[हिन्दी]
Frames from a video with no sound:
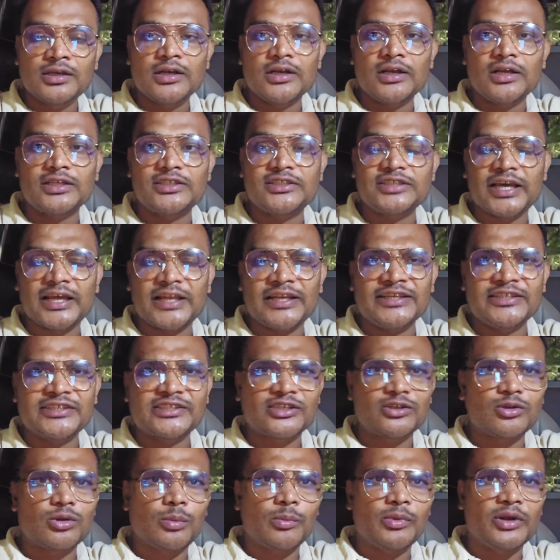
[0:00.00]
चालीस
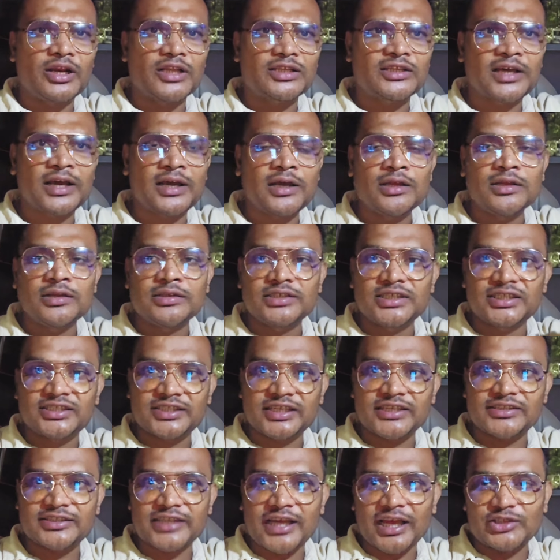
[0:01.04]
किलोमीटर था
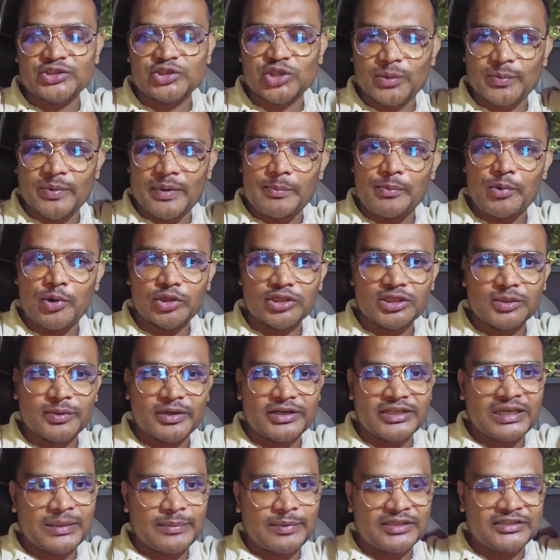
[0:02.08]
जिसका सात सौ रुपया बहुत ही
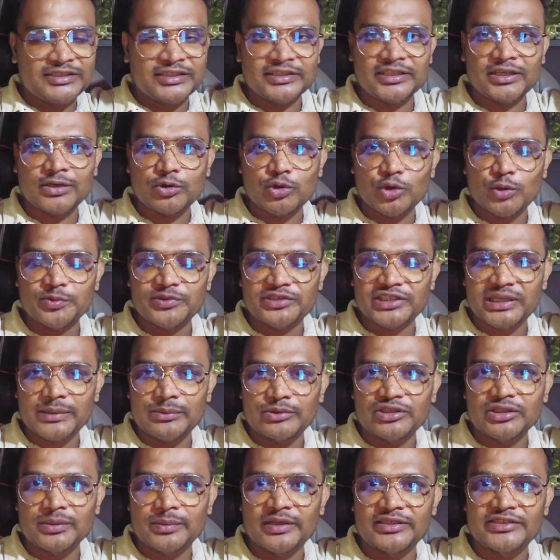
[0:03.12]
बढ़िया पैसा था ग्रुप से
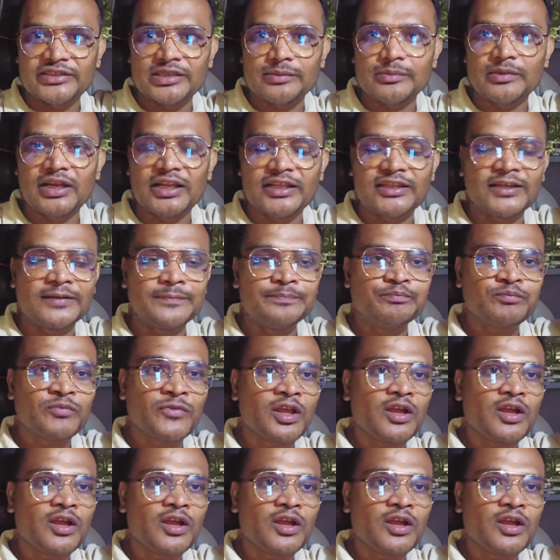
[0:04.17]
मुझे मैसेज मिला था